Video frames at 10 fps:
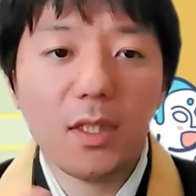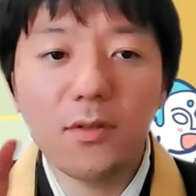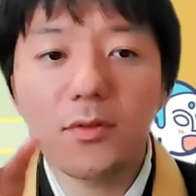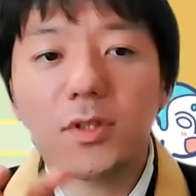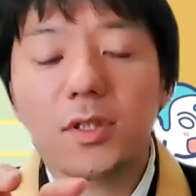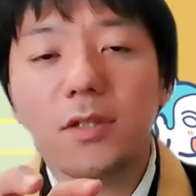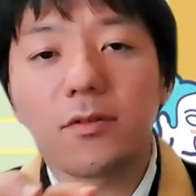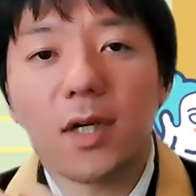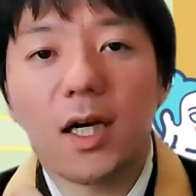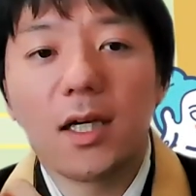命ってい
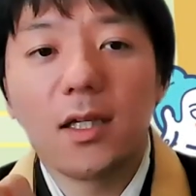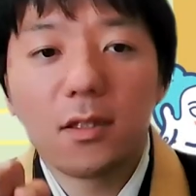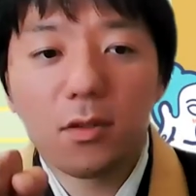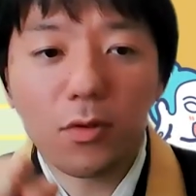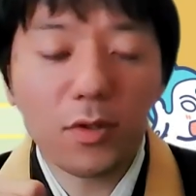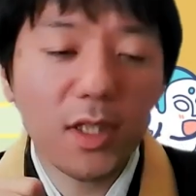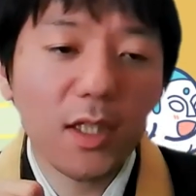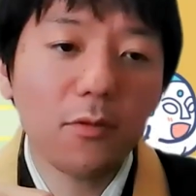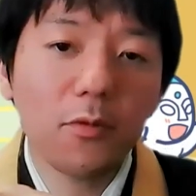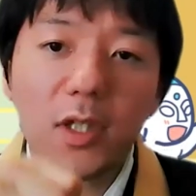うのが特
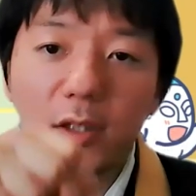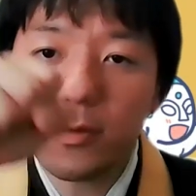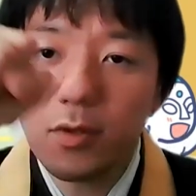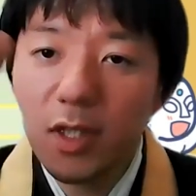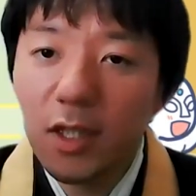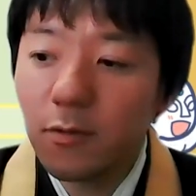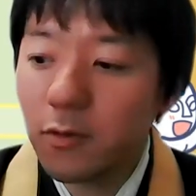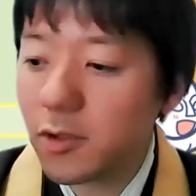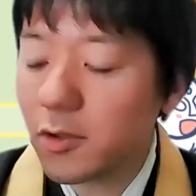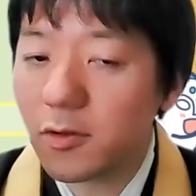定のものが特定の
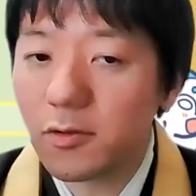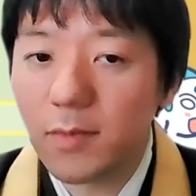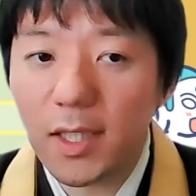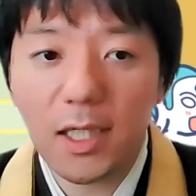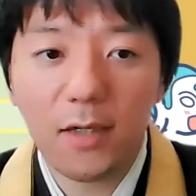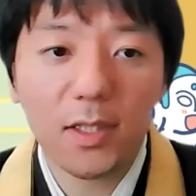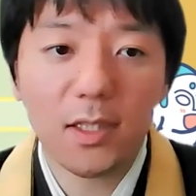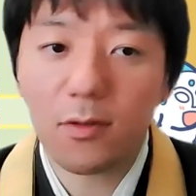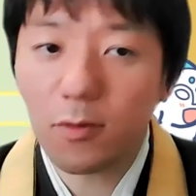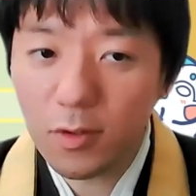ものにこう生まれ変
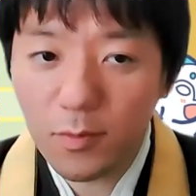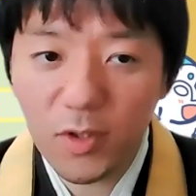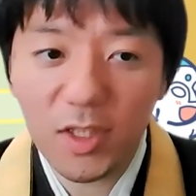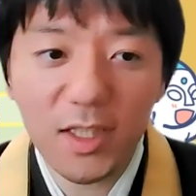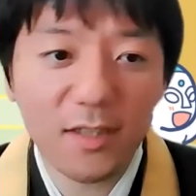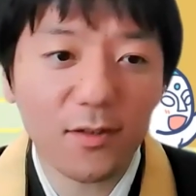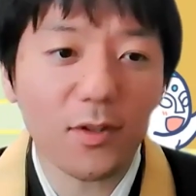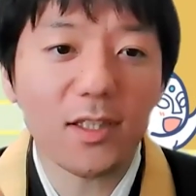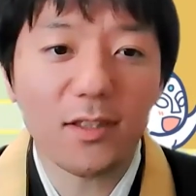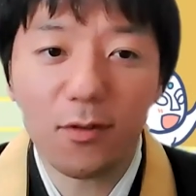わって、この虫です
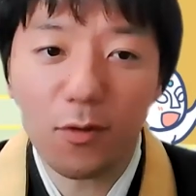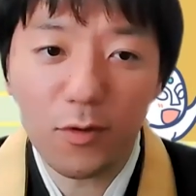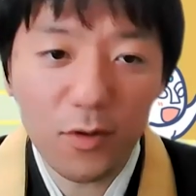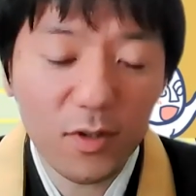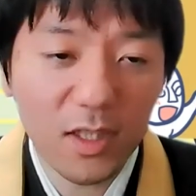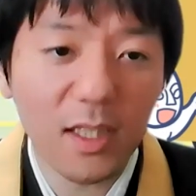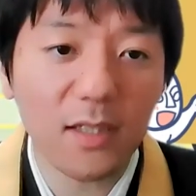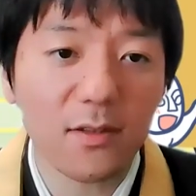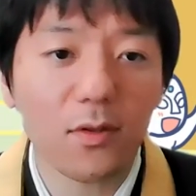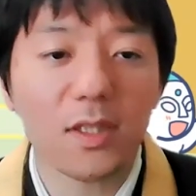とかですね、この木
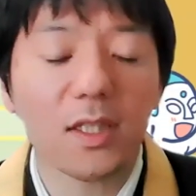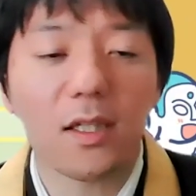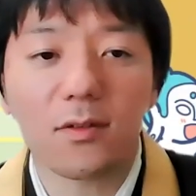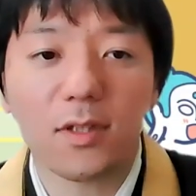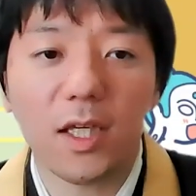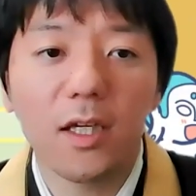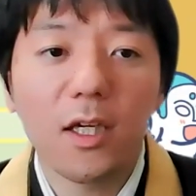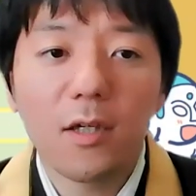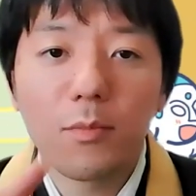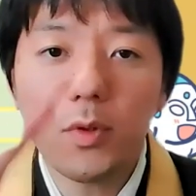ですとかじゃなくて、
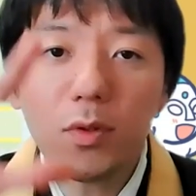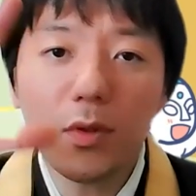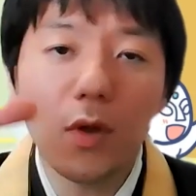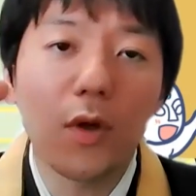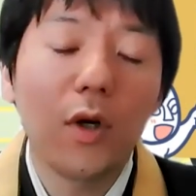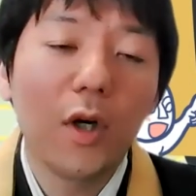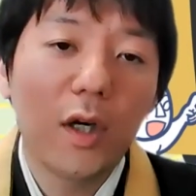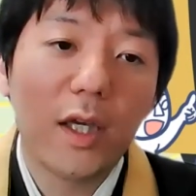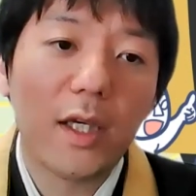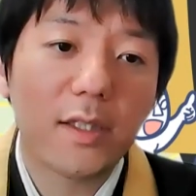もっと、
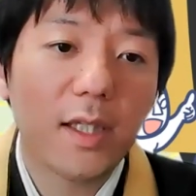えー、